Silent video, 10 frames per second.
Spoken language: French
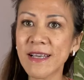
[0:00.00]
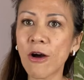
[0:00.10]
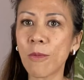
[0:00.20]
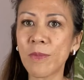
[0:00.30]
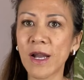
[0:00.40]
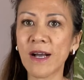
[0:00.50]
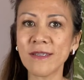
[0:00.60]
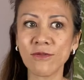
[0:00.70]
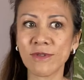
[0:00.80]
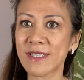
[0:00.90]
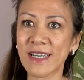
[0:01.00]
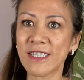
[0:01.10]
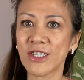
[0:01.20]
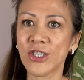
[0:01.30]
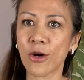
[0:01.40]
en place, une
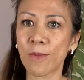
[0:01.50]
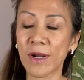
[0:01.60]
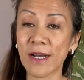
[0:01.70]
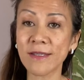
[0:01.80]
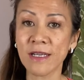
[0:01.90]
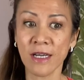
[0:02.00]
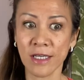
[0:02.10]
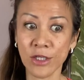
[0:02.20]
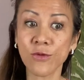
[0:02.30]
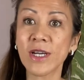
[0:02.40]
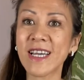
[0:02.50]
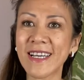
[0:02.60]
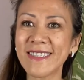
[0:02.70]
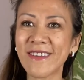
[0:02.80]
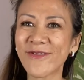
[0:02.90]
stratégie en place qui nourrirait
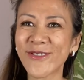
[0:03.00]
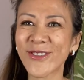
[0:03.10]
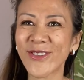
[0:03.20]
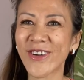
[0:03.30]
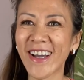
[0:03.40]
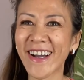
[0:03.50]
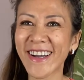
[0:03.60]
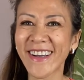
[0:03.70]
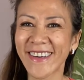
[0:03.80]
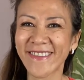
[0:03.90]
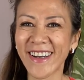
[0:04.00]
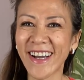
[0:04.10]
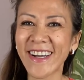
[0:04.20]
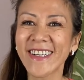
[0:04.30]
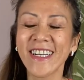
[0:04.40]
cette fonction-là. Voilà.
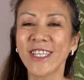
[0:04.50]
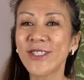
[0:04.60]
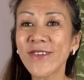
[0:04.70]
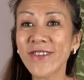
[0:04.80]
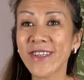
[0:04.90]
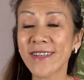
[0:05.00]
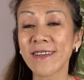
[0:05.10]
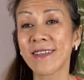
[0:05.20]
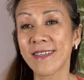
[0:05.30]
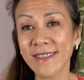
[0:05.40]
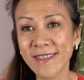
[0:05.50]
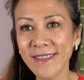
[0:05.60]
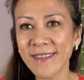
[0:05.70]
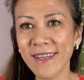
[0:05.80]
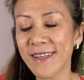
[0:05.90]
Donc, si
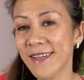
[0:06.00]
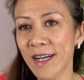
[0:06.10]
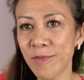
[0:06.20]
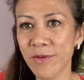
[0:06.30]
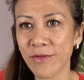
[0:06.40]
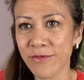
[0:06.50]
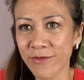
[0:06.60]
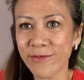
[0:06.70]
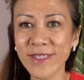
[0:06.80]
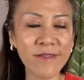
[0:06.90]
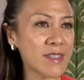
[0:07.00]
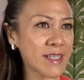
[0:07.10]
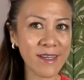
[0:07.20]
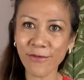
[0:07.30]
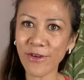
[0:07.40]
c'est le cas pour vous, si vous
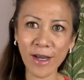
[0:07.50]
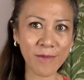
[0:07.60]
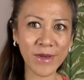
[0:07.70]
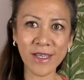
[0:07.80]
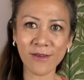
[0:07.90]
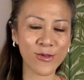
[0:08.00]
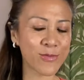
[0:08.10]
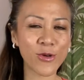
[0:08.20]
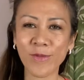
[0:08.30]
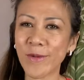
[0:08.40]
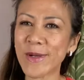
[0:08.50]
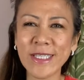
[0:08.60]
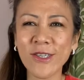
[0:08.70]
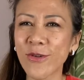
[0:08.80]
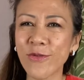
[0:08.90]
êtes enfermé dans une
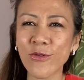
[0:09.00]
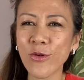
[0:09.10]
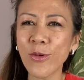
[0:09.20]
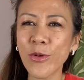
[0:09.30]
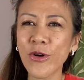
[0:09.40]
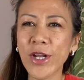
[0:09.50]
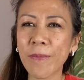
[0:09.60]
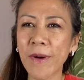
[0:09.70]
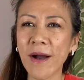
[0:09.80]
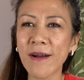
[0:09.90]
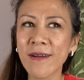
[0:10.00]
problématique que vous ne comprenez pas,